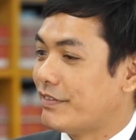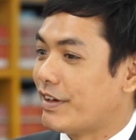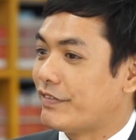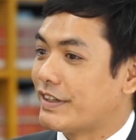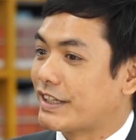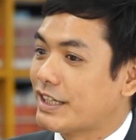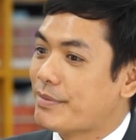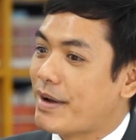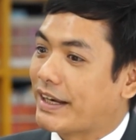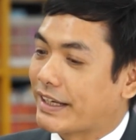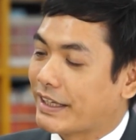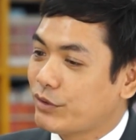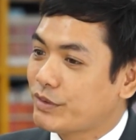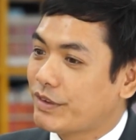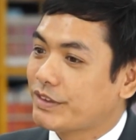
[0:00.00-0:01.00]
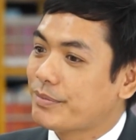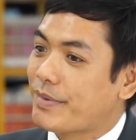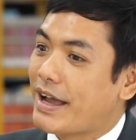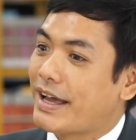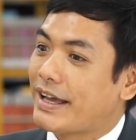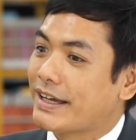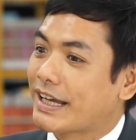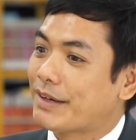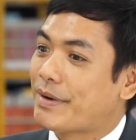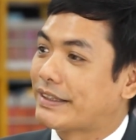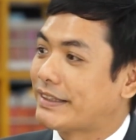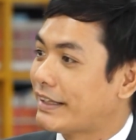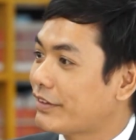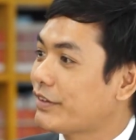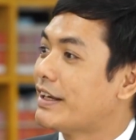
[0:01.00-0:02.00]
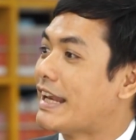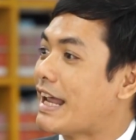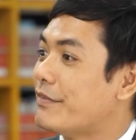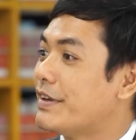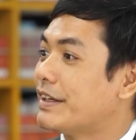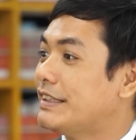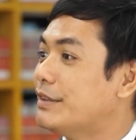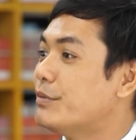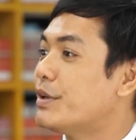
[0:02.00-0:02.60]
và về cơ bản kết thúc năm thứ ba các bạn đã có thể làm việc